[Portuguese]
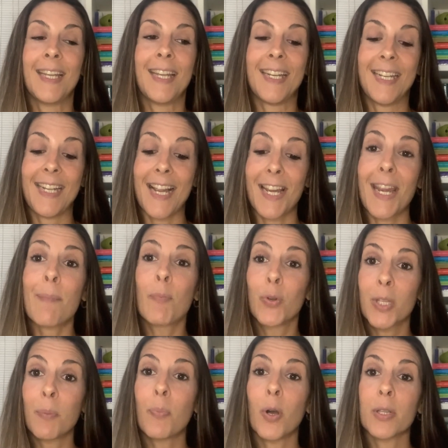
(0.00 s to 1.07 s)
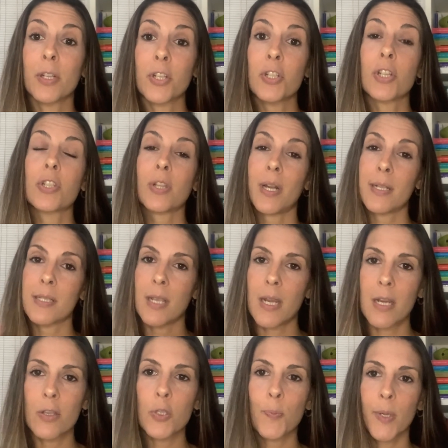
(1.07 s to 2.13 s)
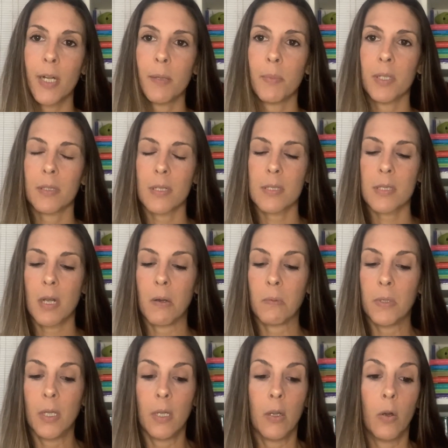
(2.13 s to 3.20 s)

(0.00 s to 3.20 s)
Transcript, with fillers: E aí é muito importante a gente trazer isso para a alimentação.